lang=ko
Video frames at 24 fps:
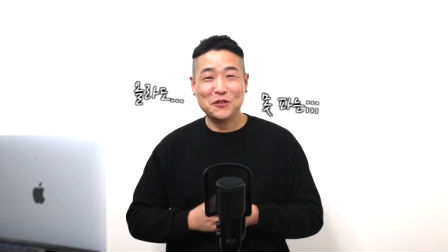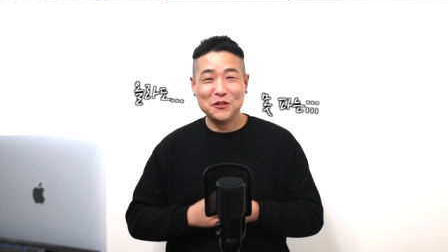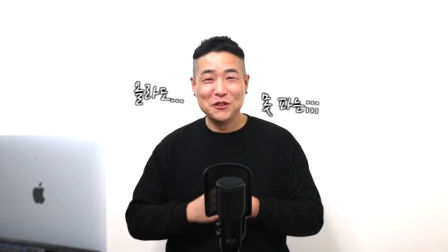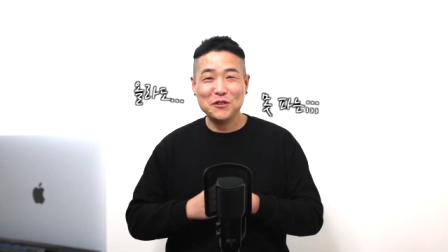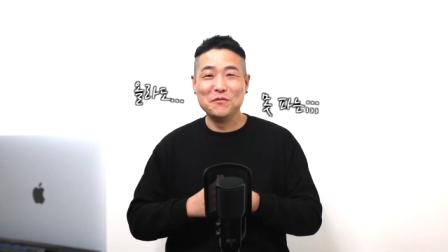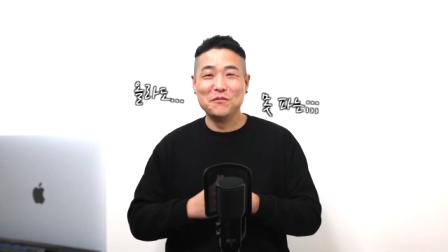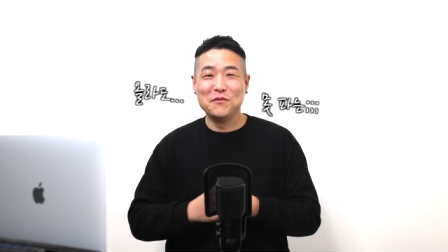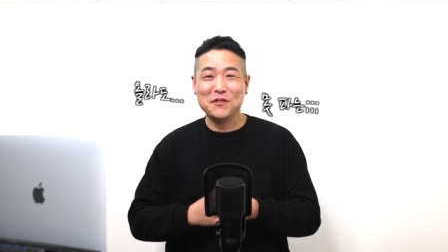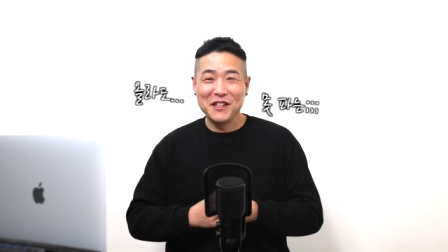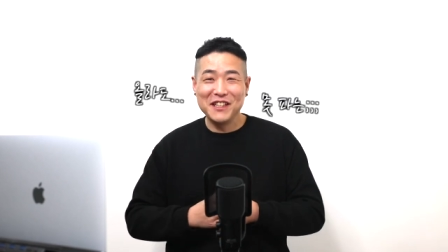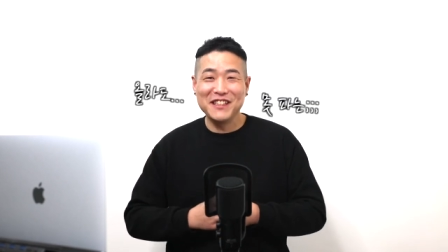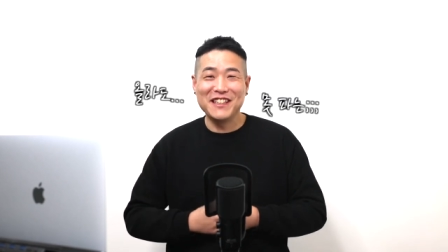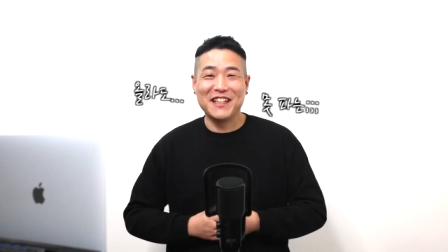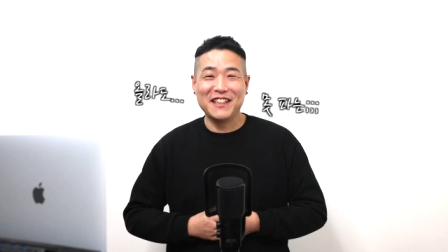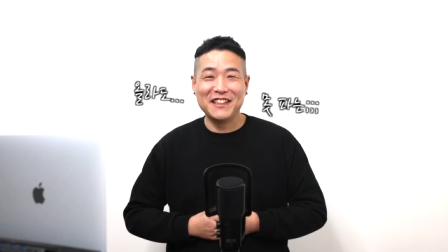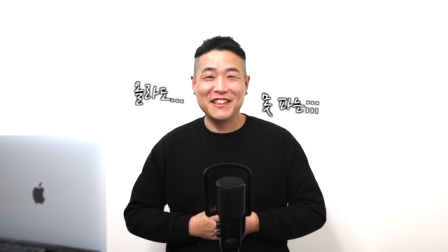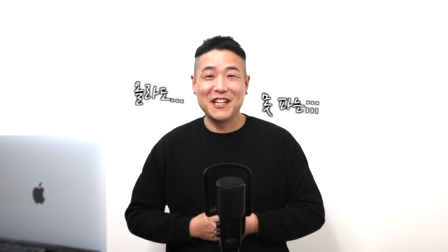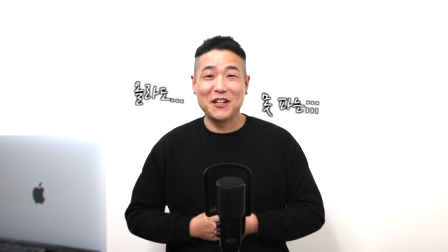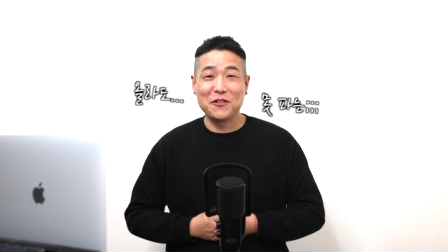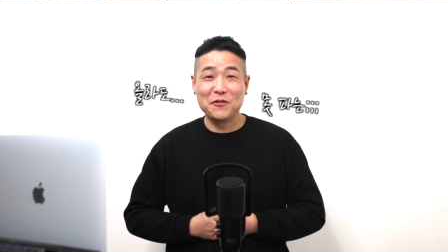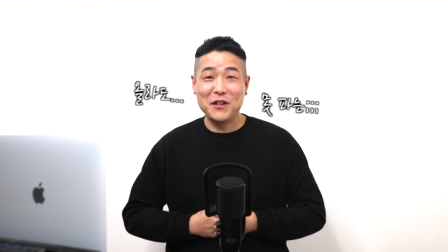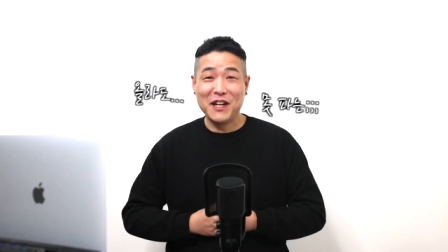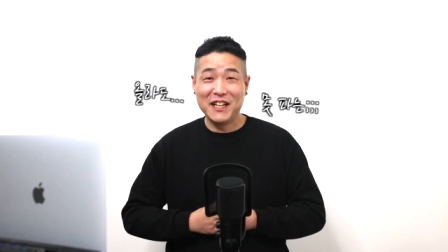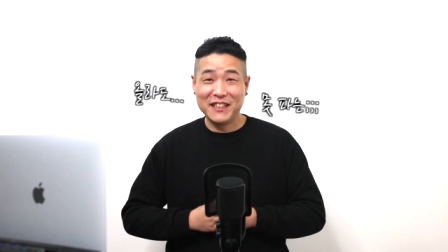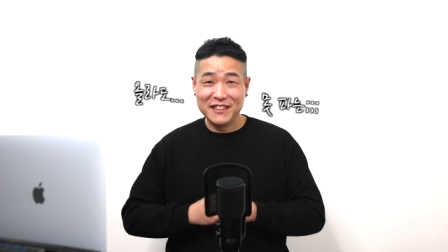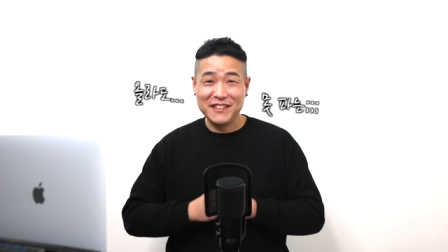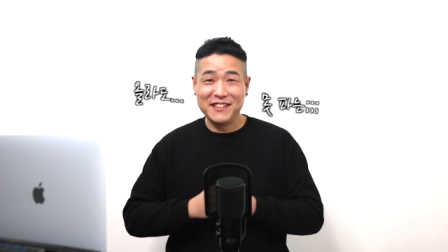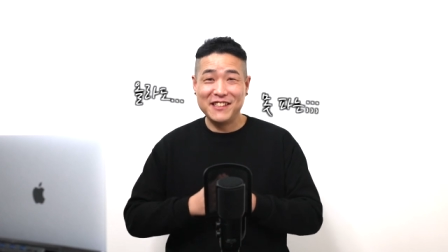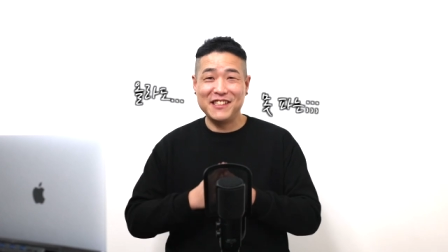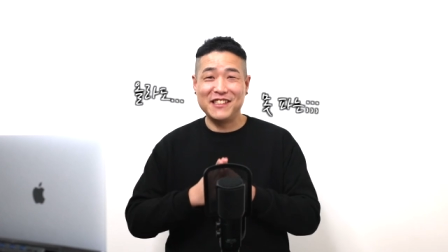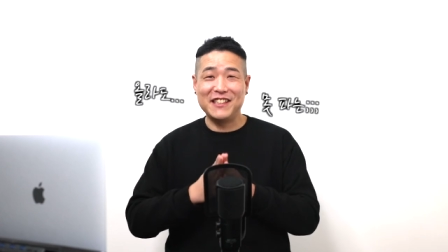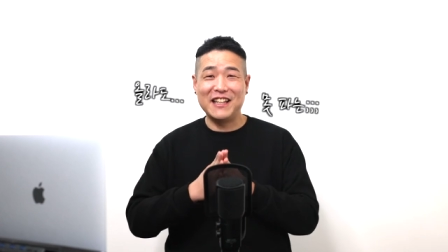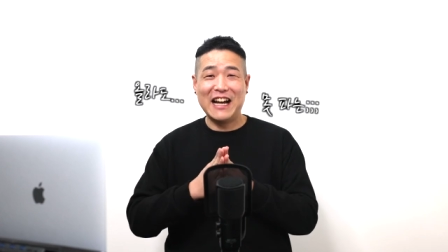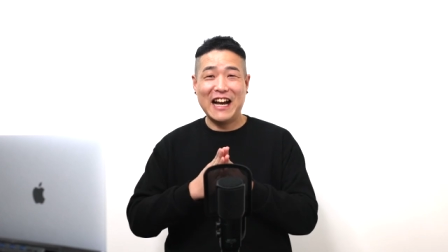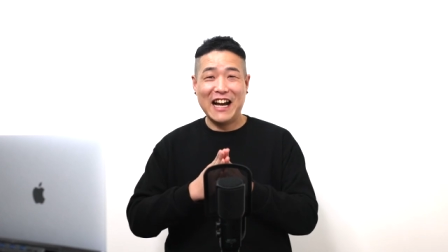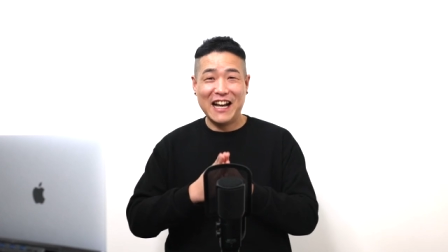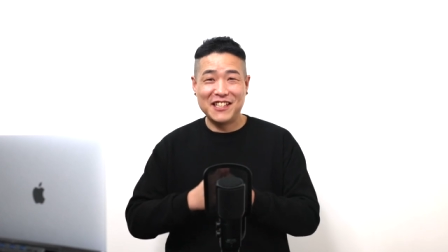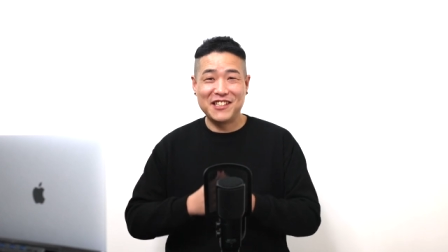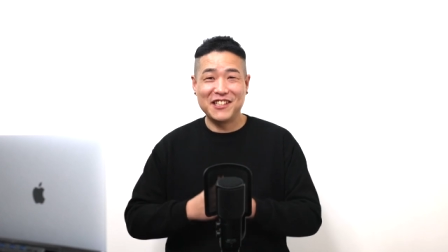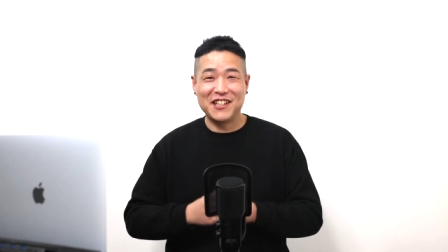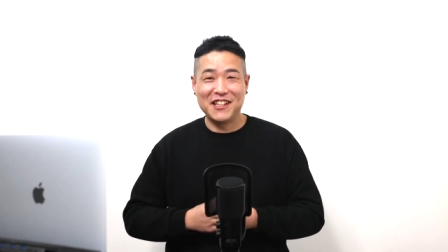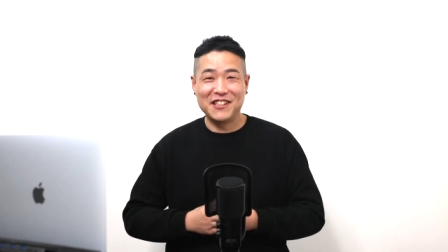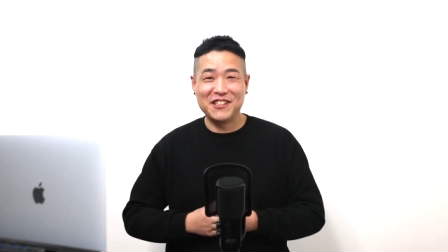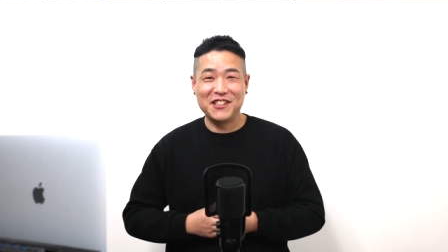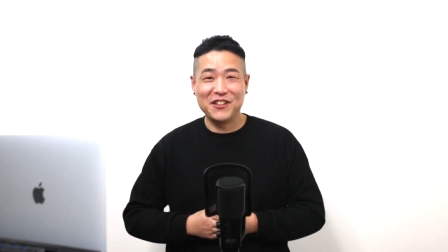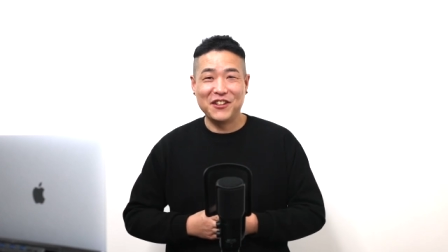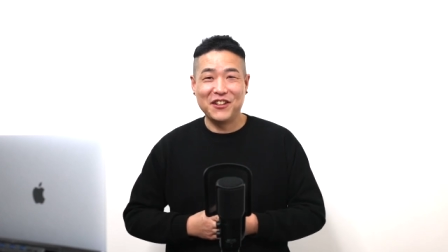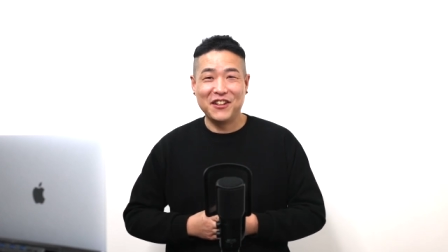눈물이 난다고 하는지
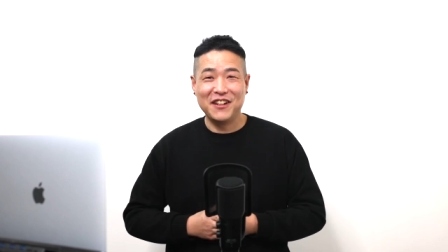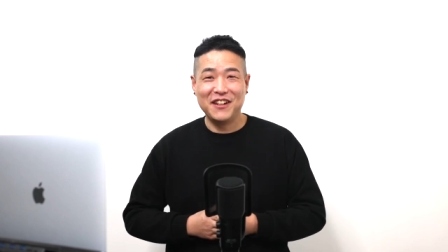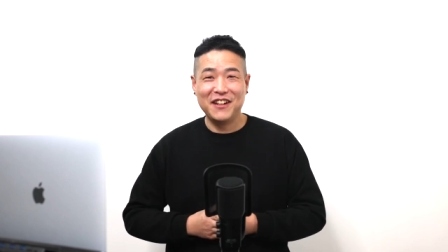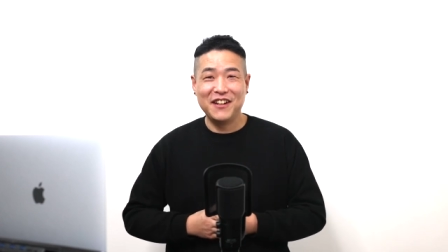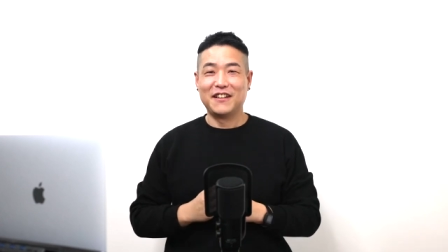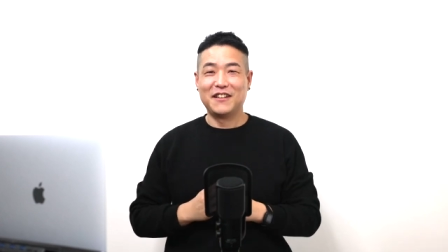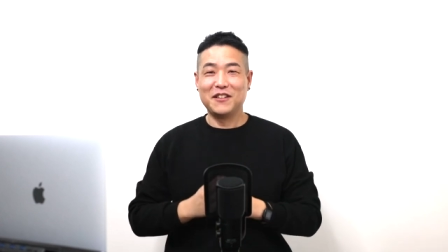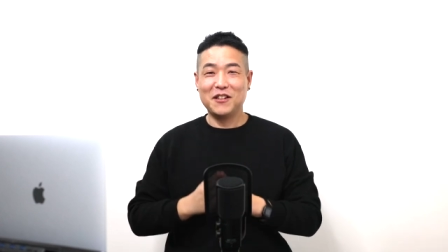아시겠죠?